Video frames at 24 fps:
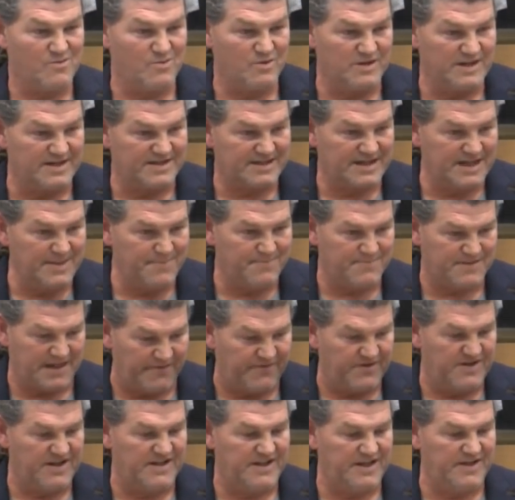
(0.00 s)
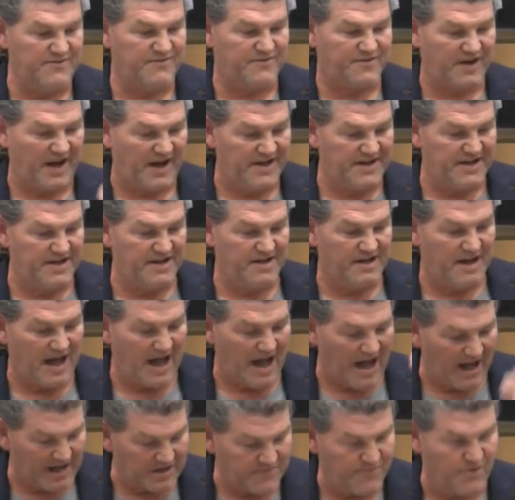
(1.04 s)
Und es gibt definitiv keine
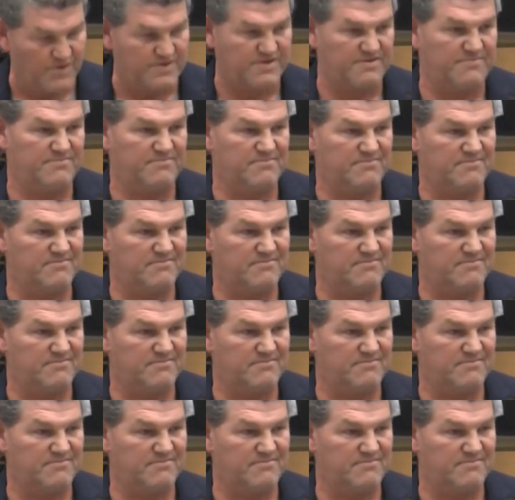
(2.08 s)
Antworten.